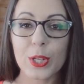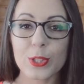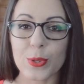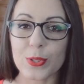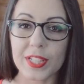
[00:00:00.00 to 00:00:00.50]

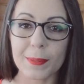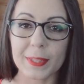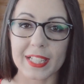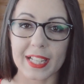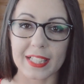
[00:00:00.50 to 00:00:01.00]

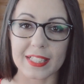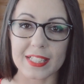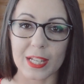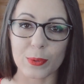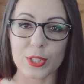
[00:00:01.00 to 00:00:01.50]
suscríbete
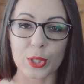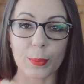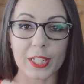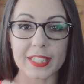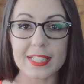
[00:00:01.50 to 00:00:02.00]
gratis a nuestro
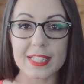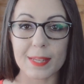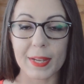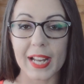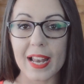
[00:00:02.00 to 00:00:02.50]
boletín
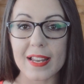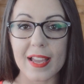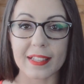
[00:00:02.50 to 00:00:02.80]
semanal